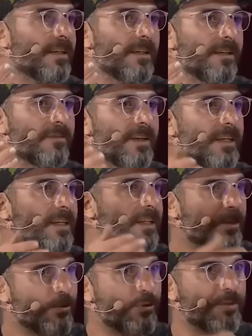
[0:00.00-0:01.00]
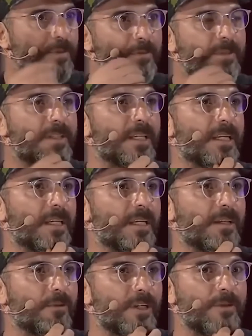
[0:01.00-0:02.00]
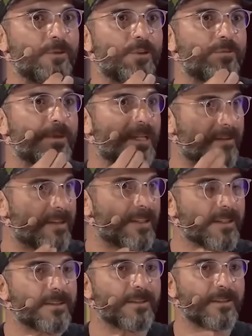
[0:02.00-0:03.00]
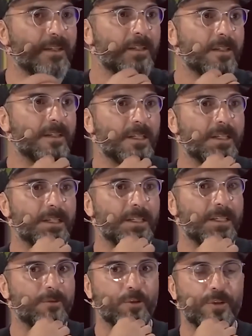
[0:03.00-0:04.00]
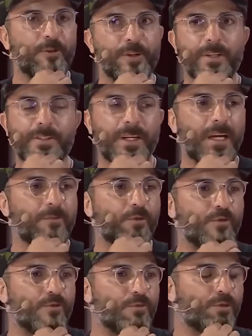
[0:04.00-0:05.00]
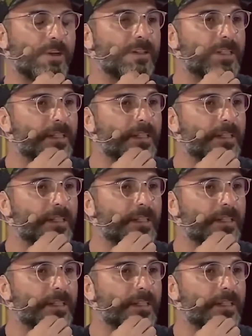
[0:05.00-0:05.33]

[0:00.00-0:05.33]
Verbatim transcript: Hmm. Ve hmm. yönetmenimiz de e, o klibin yönetmeni Evren Arasıl e, ona, ona da selam olsun buradan.